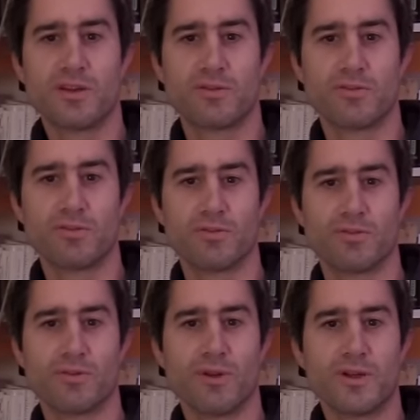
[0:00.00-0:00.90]

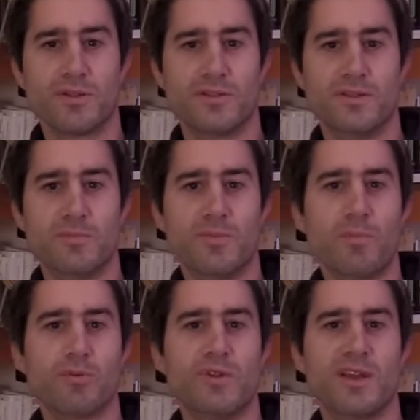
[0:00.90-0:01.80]
que des
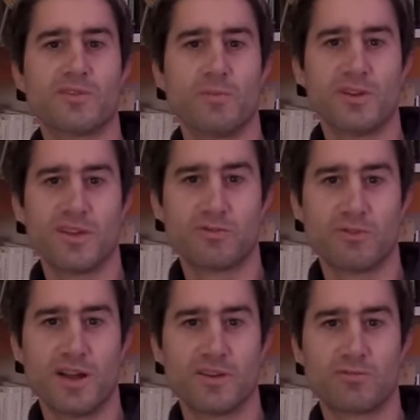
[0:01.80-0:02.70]
membres de l'Assemblée
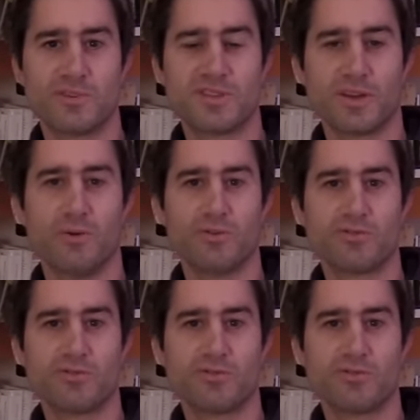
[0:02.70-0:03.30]
nationale soient tirés au